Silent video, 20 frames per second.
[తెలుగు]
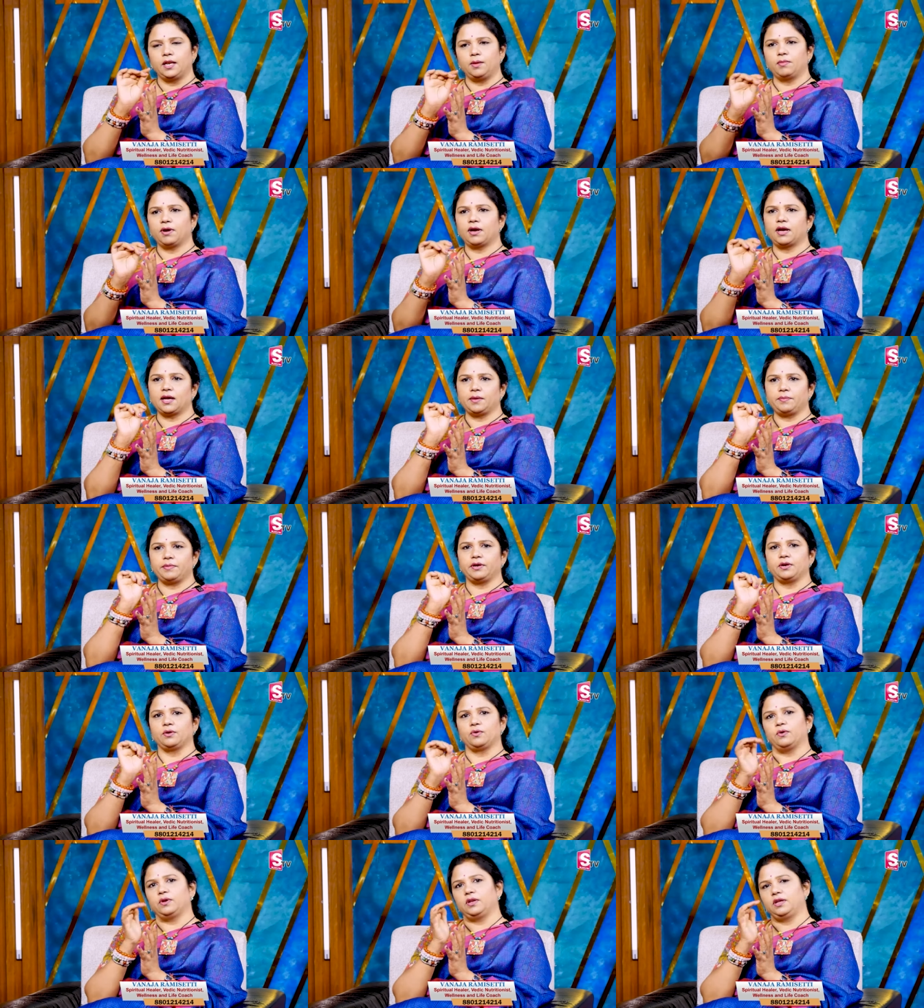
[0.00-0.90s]
నిమ్మకాయ
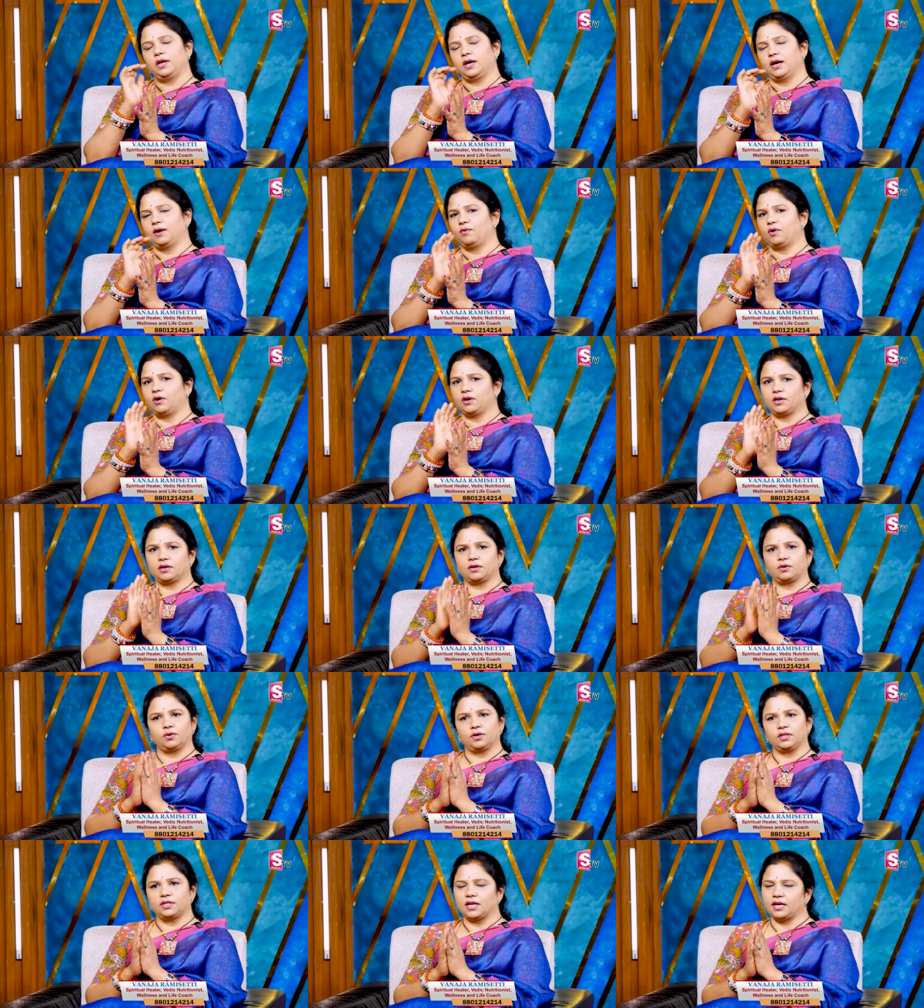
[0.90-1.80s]
పిండుకొని ఆ వాటర్
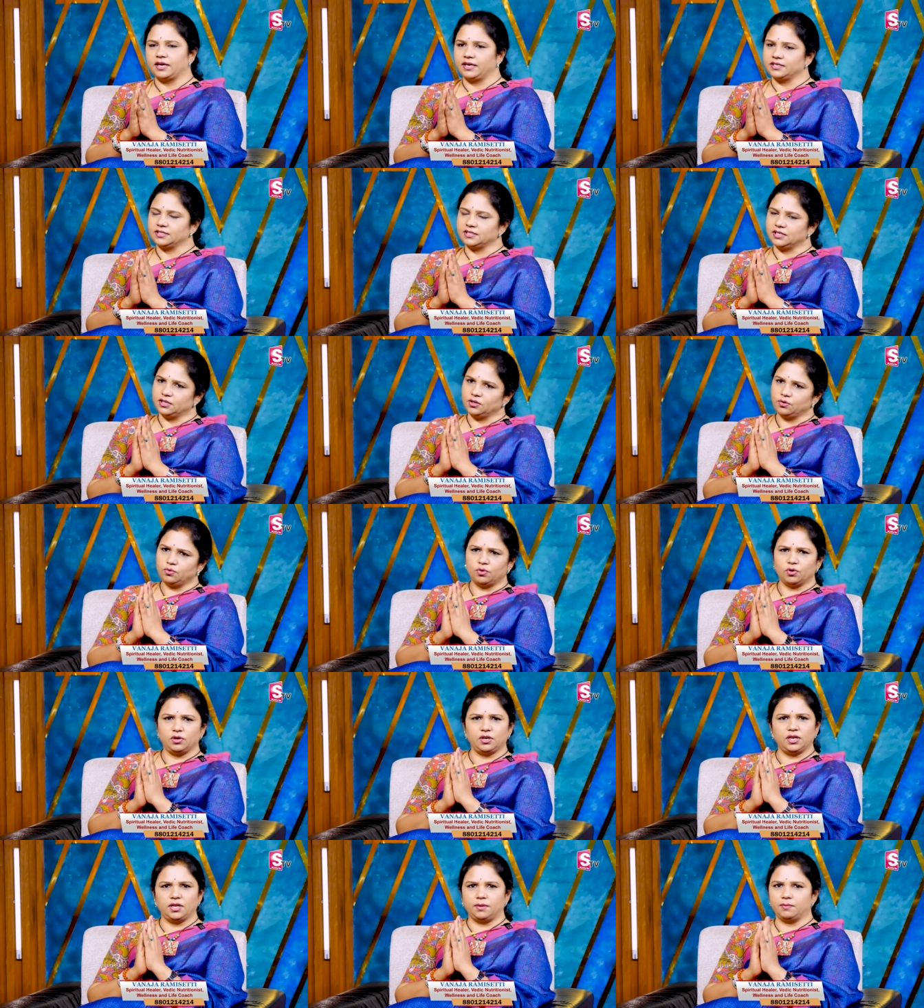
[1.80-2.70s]
కూడా తాగేసేయండి
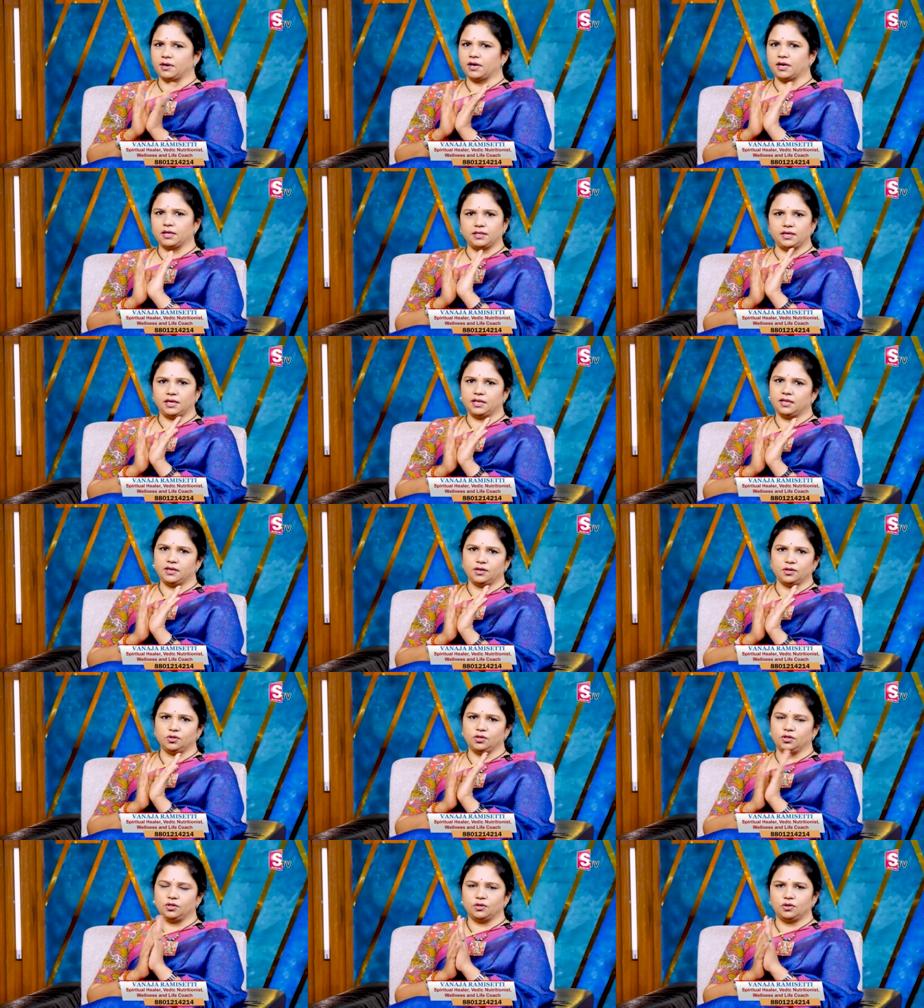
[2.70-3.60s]
ఓన్లీ నిమ్మకాయ తేనె
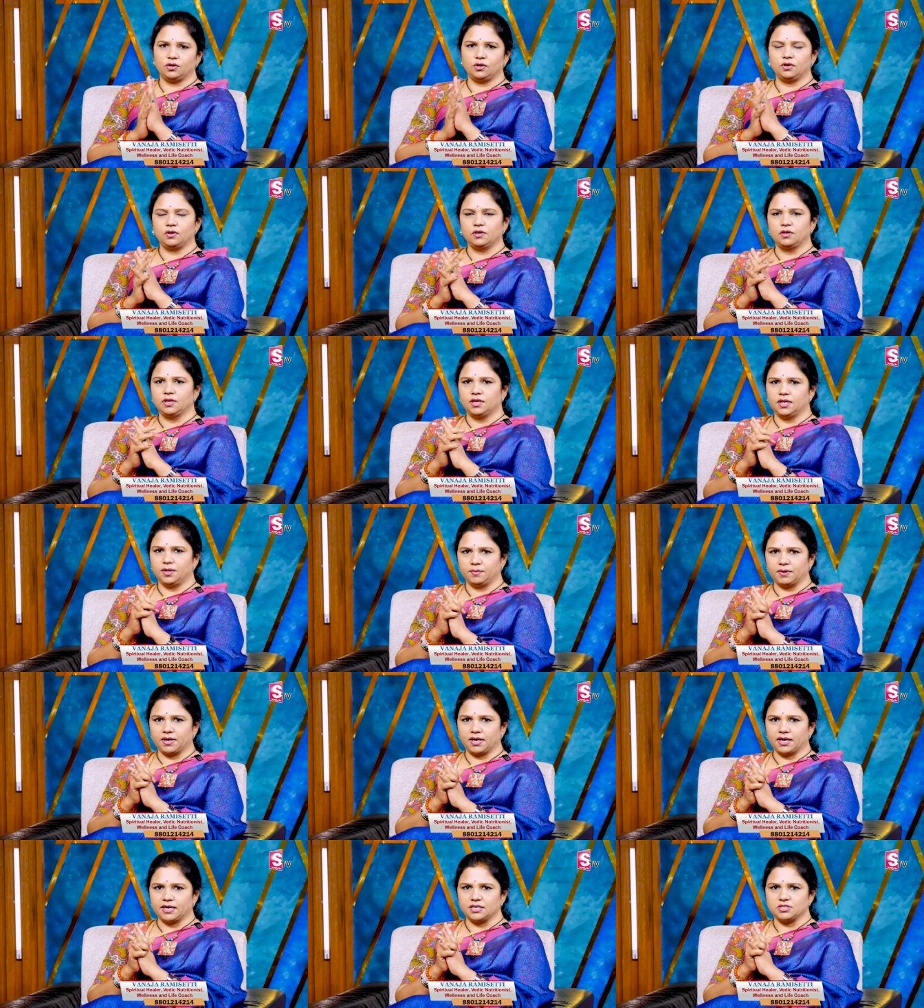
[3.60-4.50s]
ఇందులో
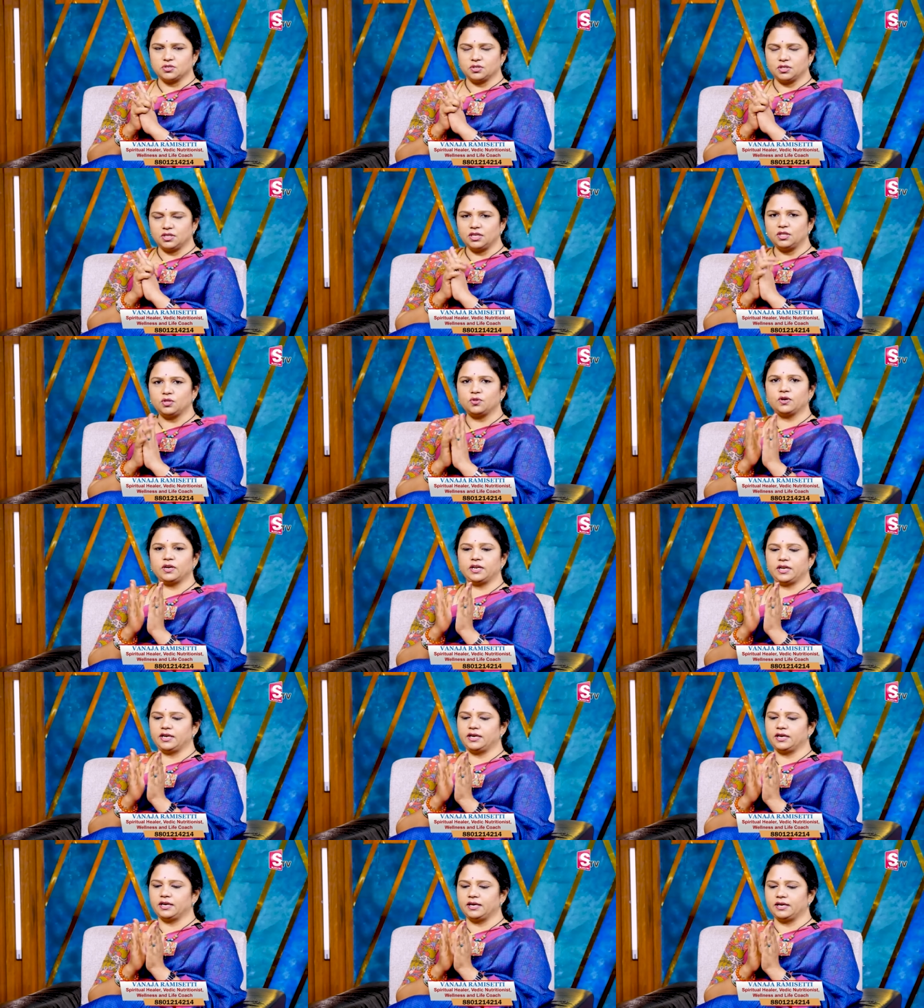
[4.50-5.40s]
నిమ్మకాయ సో దీంతో
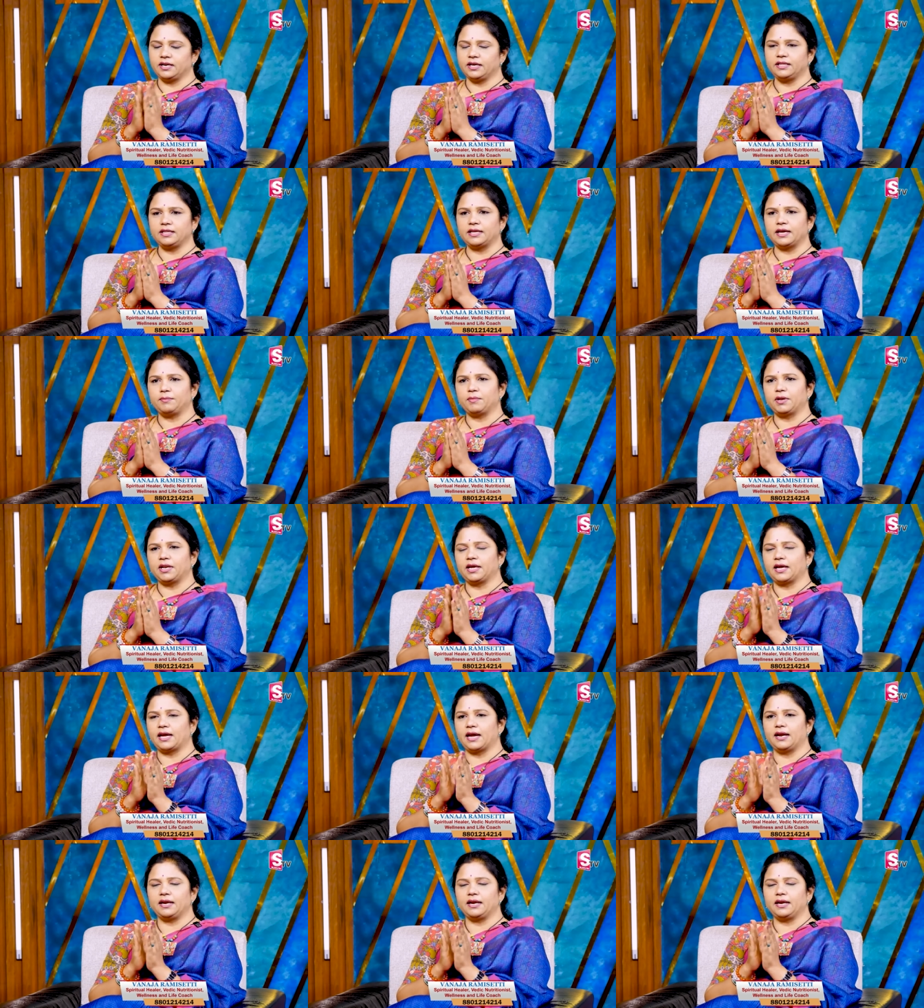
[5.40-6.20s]
ఏంటంటే ఇది మనకి